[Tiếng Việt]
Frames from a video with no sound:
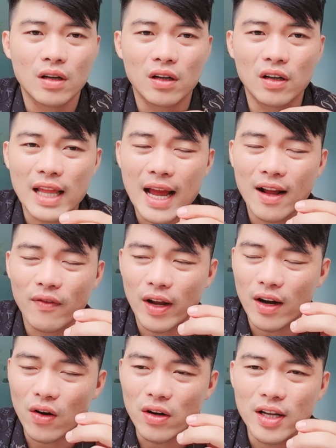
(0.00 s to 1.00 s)
người ta phải
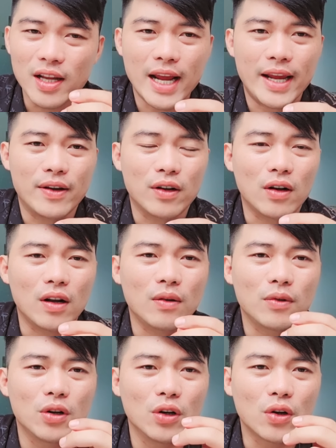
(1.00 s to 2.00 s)
nói như thế này
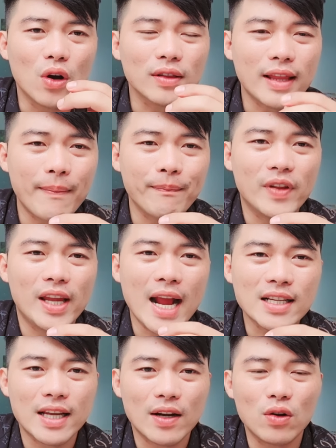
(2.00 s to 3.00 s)
người có tâm thì
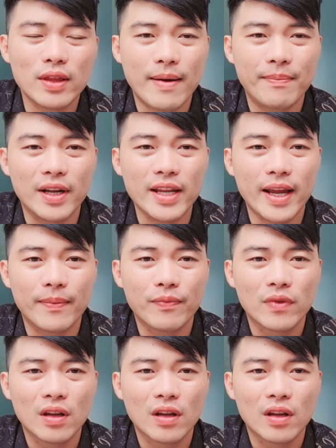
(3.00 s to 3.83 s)
ác sẽ có tầm cả nhà